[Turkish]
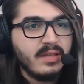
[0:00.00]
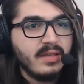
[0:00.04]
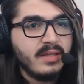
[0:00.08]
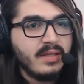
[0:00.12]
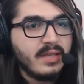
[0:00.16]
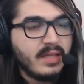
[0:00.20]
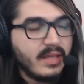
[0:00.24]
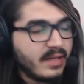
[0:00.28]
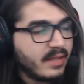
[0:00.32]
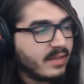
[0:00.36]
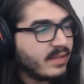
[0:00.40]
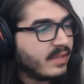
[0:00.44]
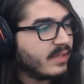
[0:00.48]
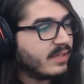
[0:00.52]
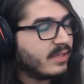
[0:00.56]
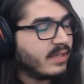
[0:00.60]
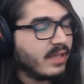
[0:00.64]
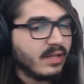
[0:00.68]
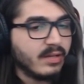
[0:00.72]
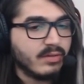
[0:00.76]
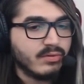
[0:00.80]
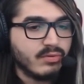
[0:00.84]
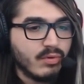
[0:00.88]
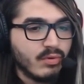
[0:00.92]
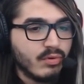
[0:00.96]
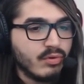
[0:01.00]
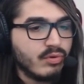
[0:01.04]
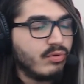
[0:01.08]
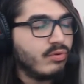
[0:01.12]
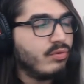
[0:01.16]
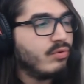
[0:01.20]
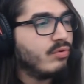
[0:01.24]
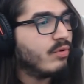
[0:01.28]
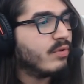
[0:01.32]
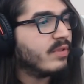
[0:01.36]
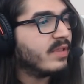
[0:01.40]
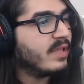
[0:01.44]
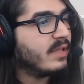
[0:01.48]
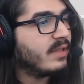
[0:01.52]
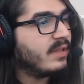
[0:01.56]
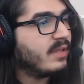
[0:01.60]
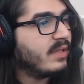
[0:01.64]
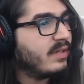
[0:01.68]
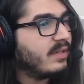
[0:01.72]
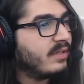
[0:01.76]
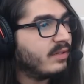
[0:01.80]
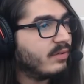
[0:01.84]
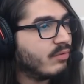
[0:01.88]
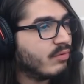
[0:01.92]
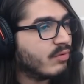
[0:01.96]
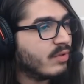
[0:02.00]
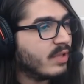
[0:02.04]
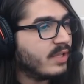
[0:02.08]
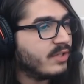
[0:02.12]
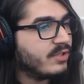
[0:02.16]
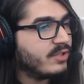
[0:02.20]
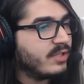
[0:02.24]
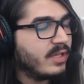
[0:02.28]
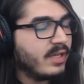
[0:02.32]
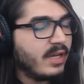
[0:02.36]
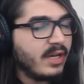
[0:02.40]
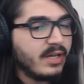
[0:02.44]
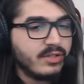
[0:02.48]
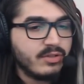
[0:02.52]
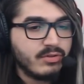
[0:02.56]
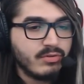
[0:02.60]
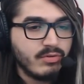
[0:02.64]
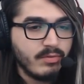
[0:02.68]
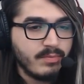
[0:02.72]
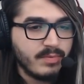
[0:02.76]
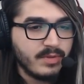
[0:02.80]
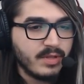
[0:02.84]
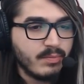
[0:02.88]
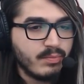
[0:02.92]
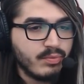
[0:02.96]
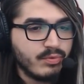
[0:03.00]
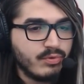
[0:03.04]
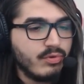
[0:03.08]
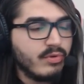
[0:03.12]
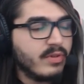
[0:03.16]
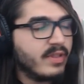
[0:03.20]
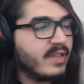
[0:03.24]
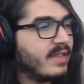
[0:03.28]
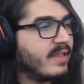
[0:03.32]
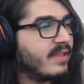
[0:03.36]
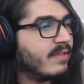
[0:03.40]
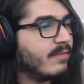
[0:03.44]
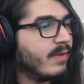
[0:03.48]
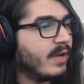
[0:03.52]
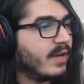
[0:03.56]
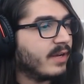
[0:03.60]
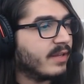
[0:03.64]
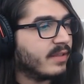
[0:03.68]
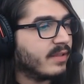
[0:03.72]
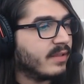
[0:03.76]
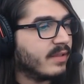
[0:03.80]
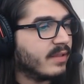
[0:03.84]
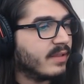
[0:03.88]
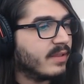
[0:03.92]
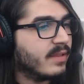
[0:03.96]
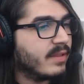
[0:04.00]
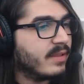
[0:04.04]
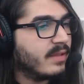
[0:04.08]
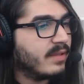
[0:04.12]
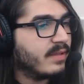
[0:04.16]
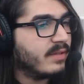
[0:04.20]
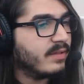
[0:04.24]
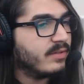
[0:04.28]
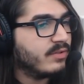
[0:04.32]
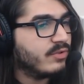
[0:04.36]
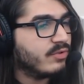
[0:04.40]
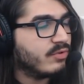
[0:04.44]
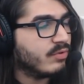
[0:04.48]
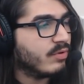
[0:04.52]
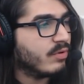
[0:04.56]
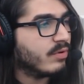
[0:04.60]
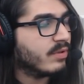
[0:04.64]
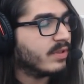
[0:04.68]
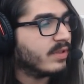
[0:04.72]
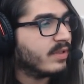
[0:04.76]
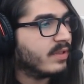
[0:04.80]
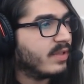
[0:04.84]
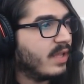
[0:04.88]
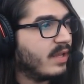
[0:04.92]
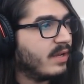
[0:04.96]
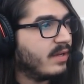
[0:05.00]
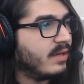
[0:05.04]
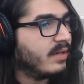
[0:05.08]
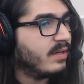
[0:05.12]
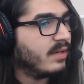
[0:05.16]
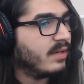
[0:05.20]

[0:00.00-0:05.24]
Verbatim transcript: geri zekalı. Günün özetlerinde güzel şeyler çıkıyor. Bir de bugün siz varsınız. Jurox sen